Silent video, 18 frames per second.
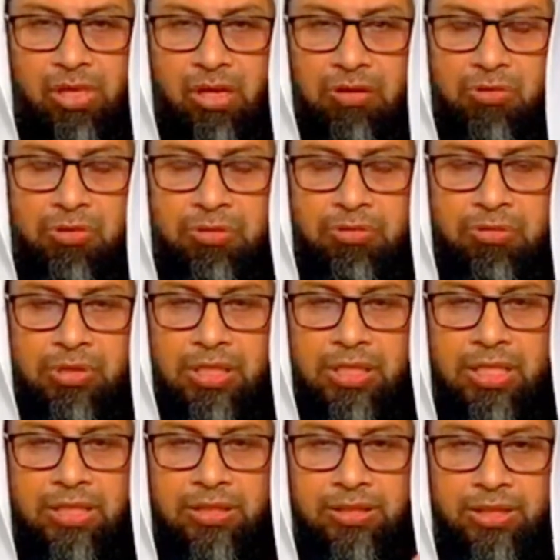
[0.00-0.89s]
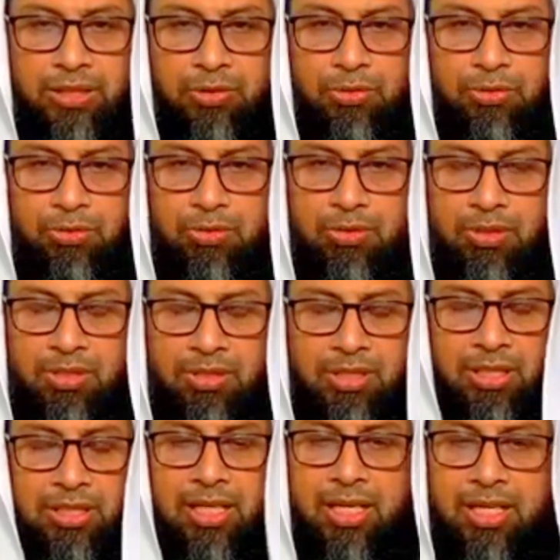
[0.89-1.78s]
ধ্বংস করে দেন কিন্তু
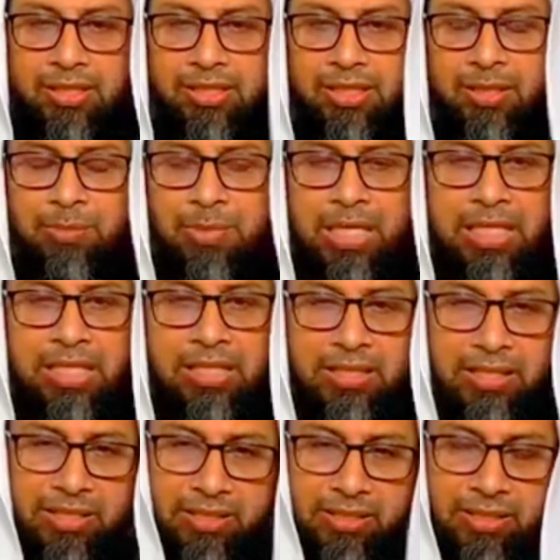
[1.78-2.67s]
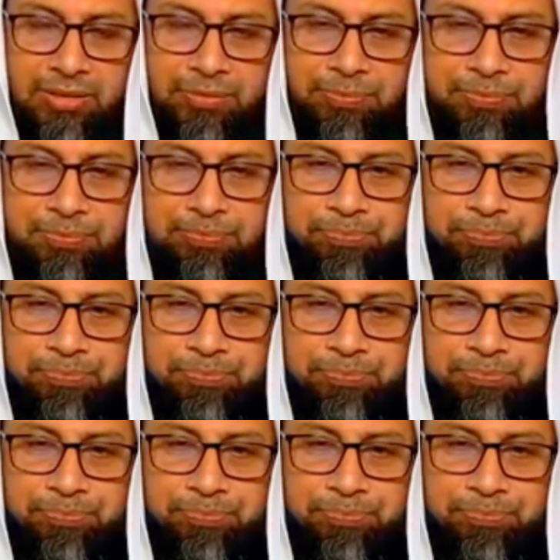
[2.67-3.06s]
সাদাকাতকে বাড়িয়ে দেন